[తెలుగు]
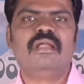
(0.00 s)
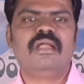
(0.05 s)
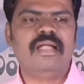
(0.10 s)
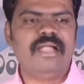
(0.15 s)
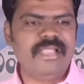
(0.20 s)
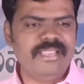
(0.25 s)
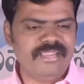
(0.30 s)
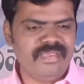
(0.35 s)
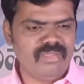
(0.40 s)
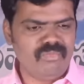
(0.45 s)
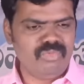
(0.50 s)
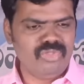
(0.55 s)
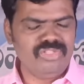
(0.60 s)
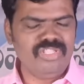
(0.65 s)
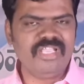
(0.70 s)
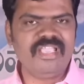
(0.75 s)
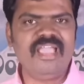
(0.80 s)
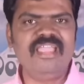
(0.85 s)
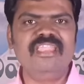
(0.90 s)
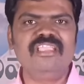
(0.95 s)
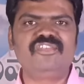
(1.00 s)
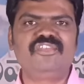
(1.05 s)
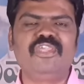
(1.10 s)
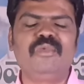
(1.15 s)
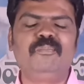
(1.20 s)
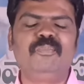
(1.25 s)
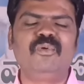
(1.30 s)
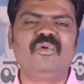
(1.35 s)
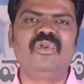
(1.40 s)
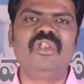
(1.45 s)
ఆయన ముందుగానే
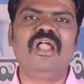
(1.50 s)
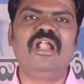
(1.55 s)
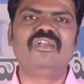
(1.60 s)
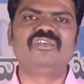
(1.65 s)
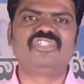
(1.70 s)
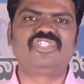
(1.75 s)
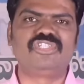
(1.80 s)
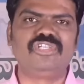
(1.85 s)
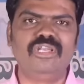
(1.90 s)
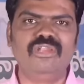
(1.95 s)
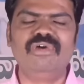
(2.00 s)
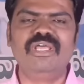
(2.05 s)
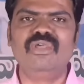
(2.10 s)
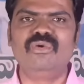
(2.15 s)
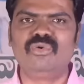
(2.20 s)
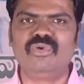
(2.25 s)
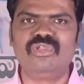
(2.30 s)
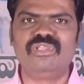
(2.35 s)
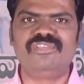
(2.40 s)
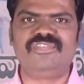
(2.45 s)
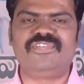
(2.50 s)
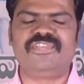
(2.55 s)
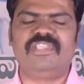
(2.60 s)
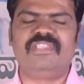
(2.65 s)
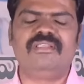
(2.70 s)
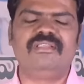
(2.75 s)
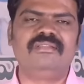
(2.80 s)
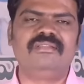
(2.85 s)
చెప్పుకున్నాడు సిలువను గురించి